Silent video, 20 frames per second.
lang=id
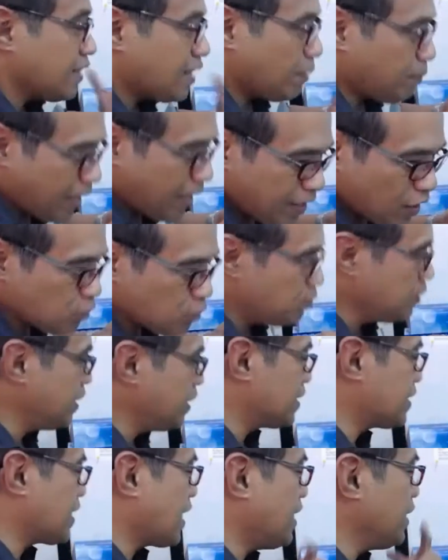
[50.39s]
Tapi Anda harus
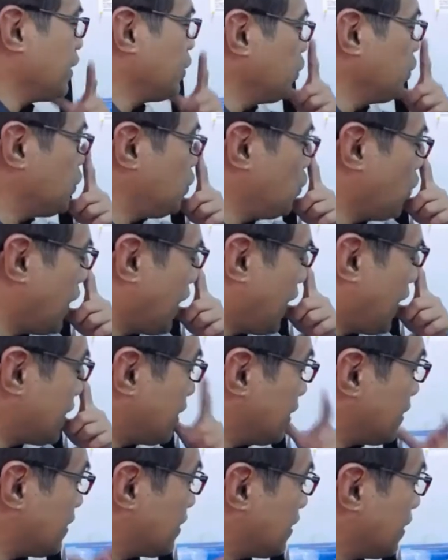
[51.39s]
beli sekaligus dua
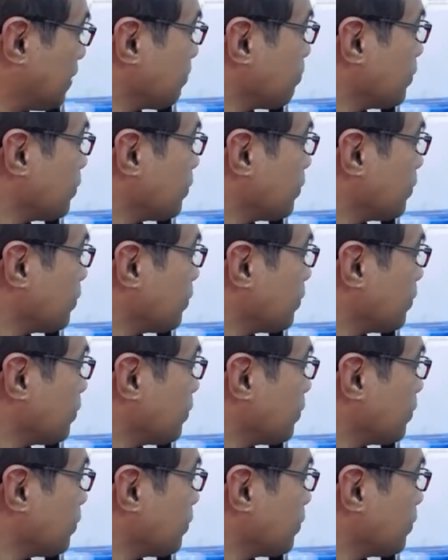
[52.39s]
license.